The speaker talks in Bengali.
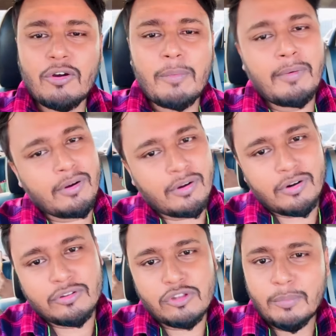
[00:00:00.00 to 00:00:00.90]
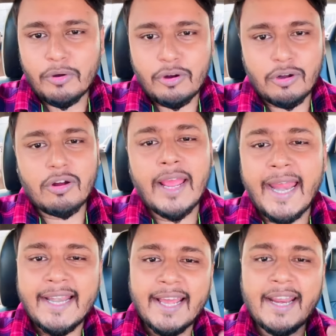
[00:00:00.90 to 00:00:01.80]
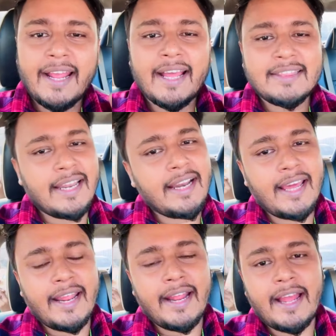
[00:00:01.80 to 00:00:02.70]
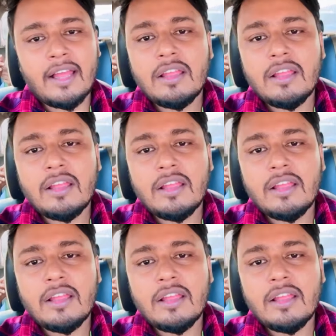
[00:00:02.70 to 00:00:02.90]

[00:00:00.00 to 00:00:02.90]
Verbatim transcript: অমক করো তমক করো হ্যান কারেঙ্গা তেন কারেঙ্গা